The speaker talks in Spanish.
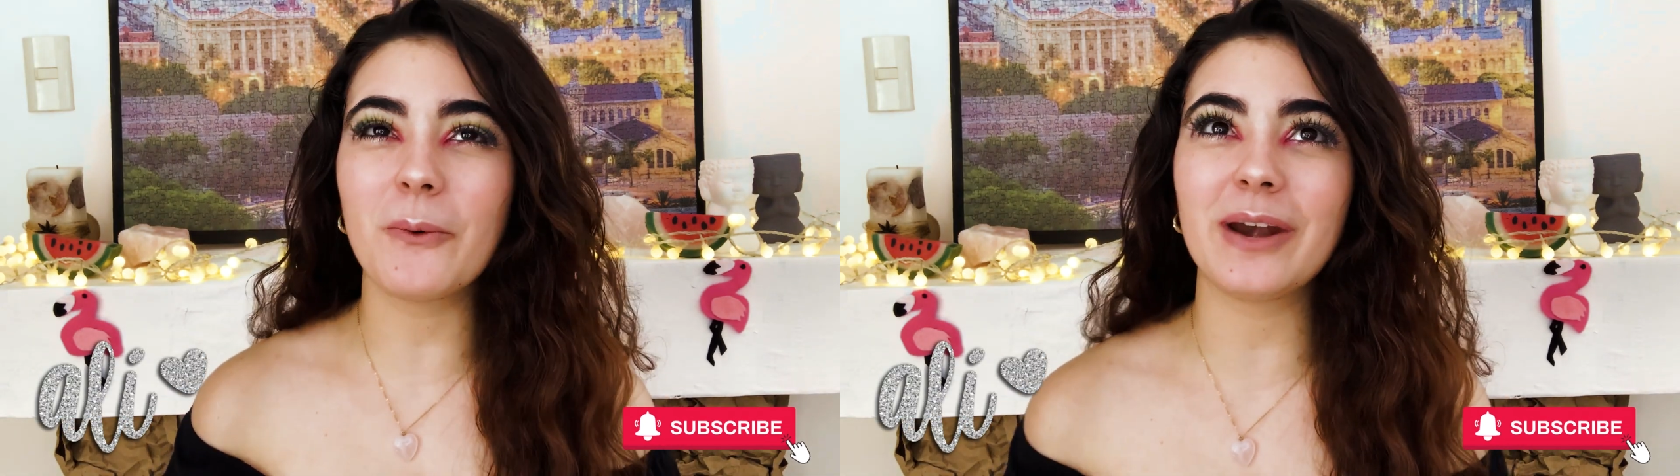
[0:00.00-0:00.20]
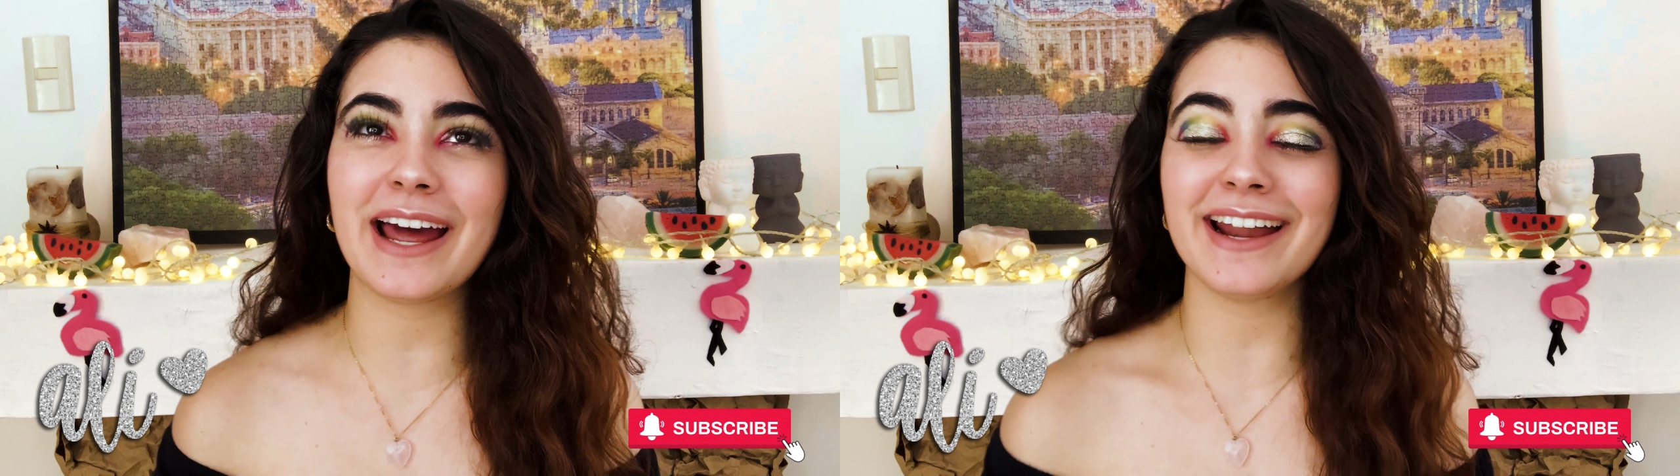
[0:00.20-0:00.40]

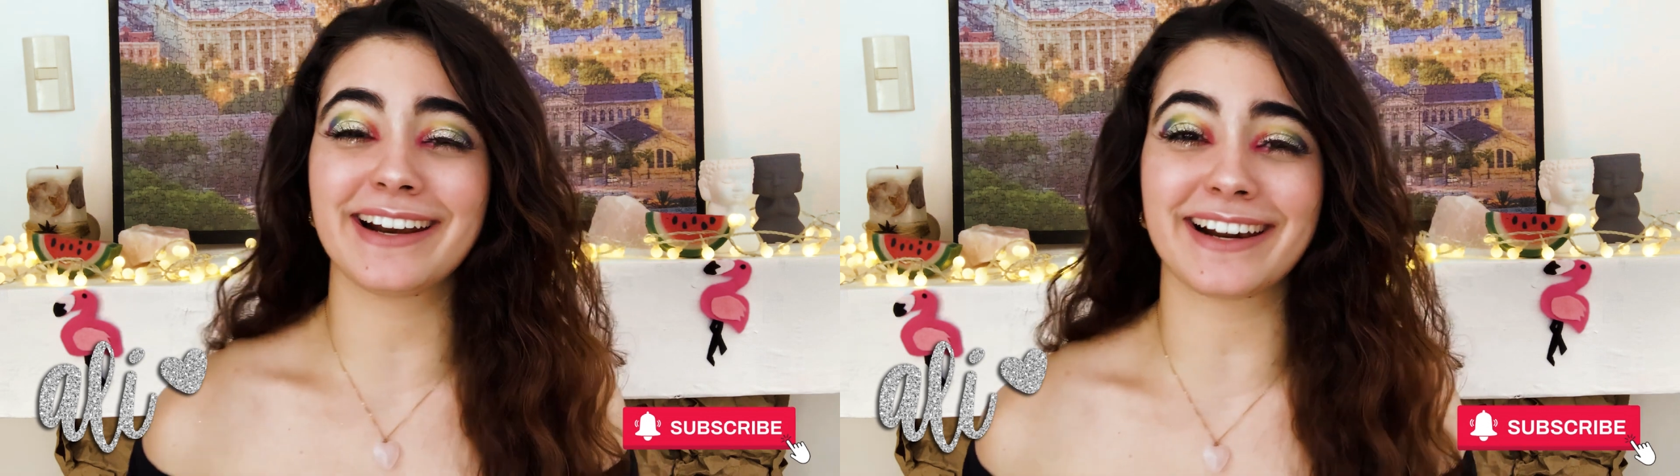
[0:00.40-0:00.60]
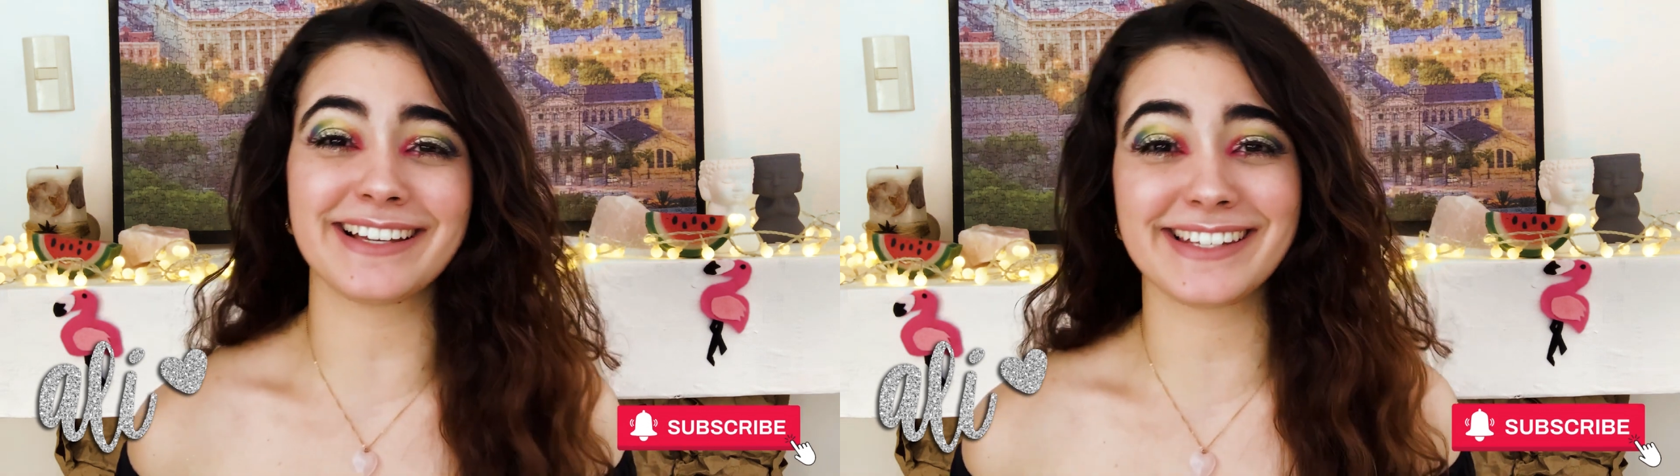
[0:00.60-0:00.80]
una
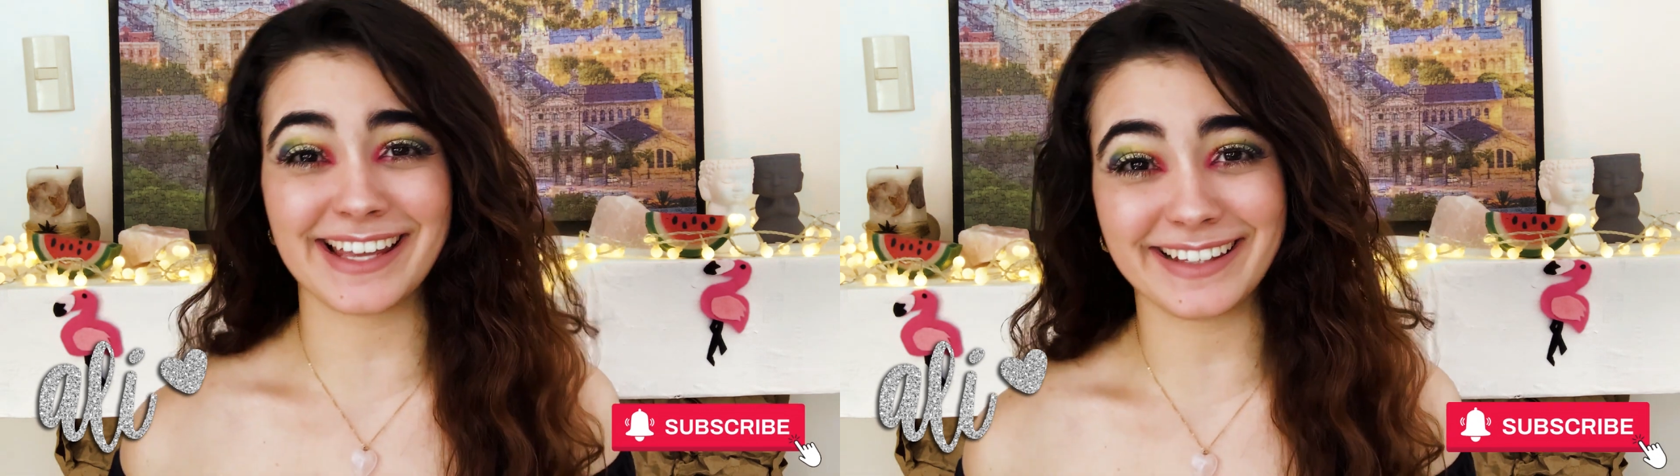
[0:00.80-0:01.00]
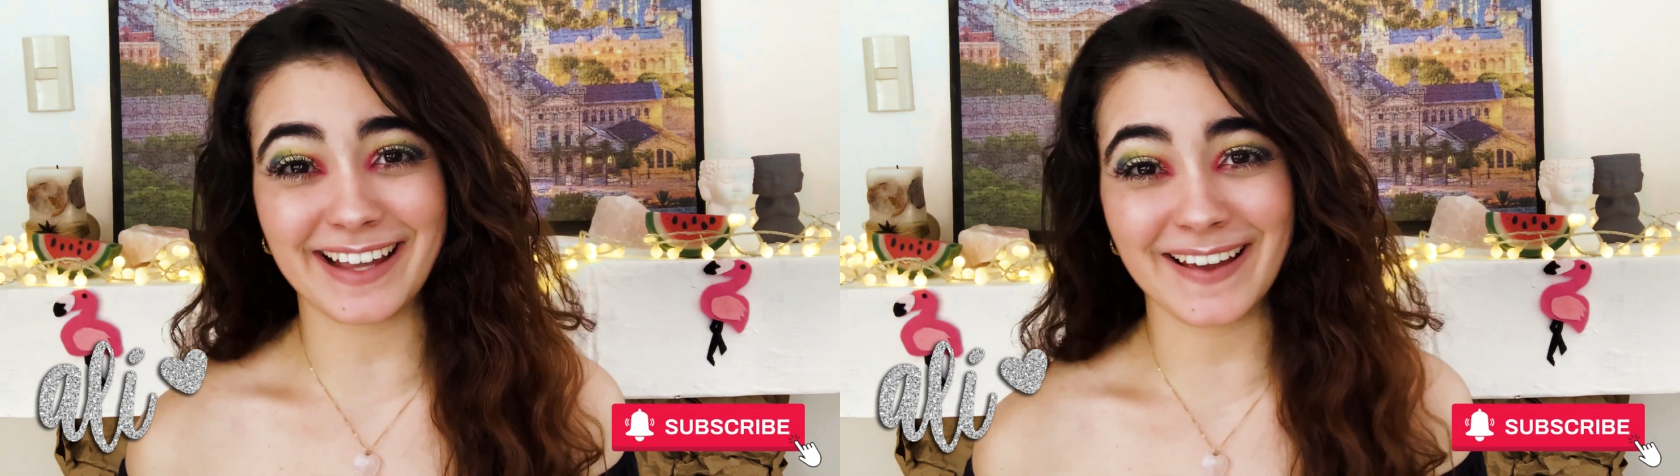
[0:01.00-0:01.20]

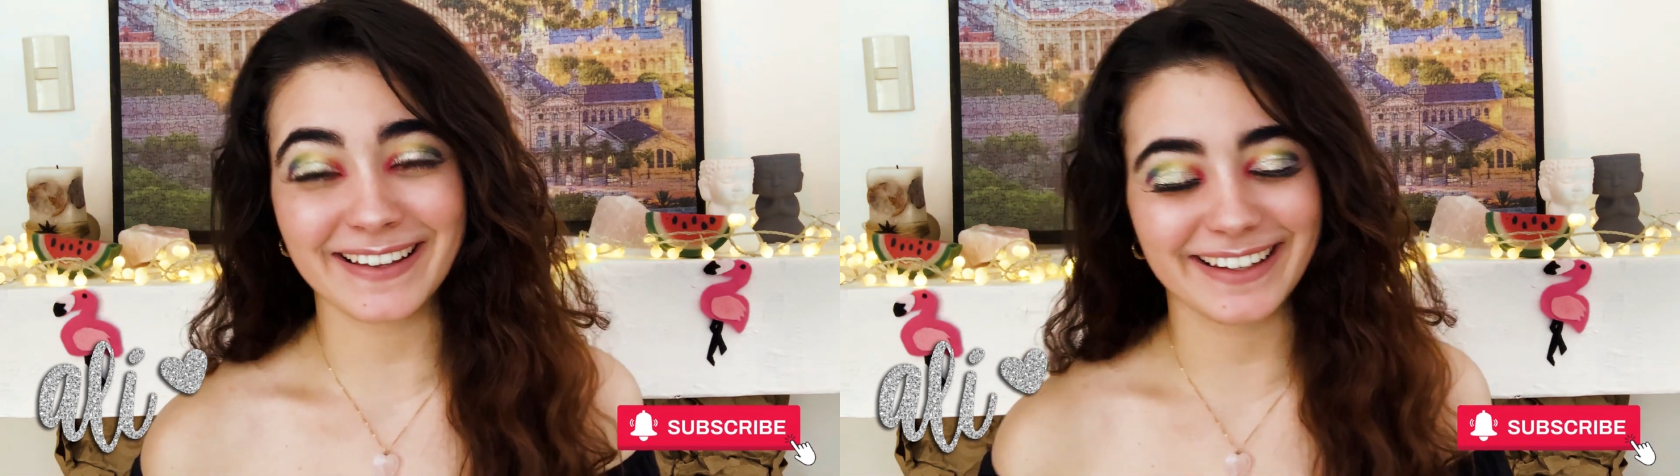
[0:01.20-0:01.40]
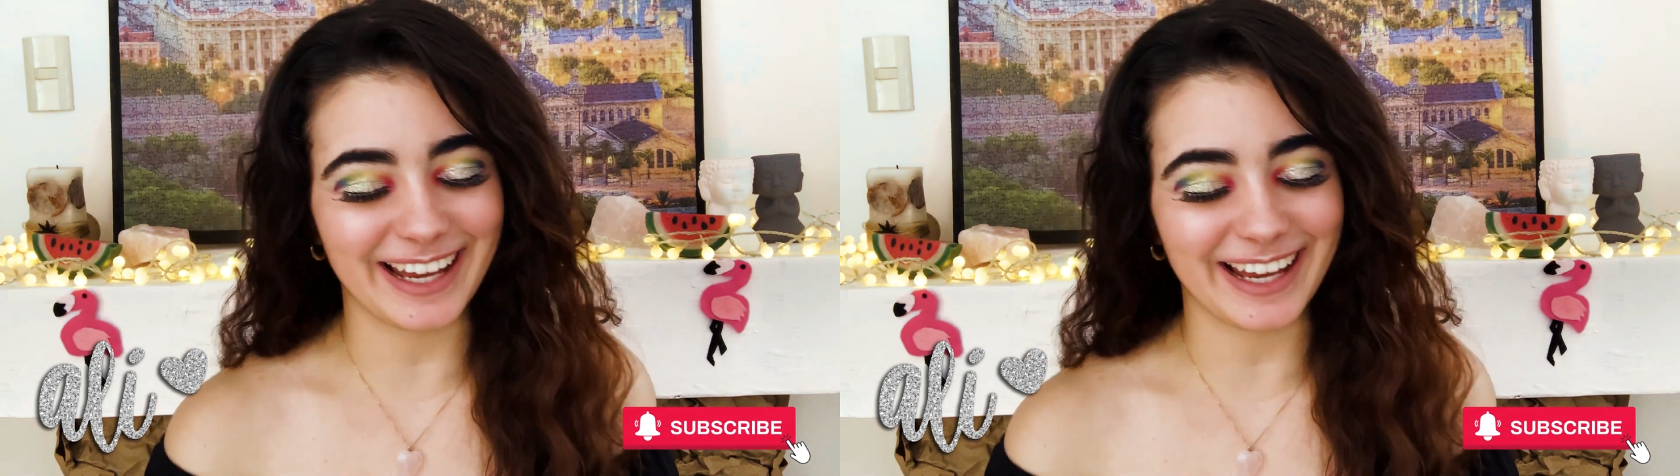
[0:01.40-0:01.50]
receta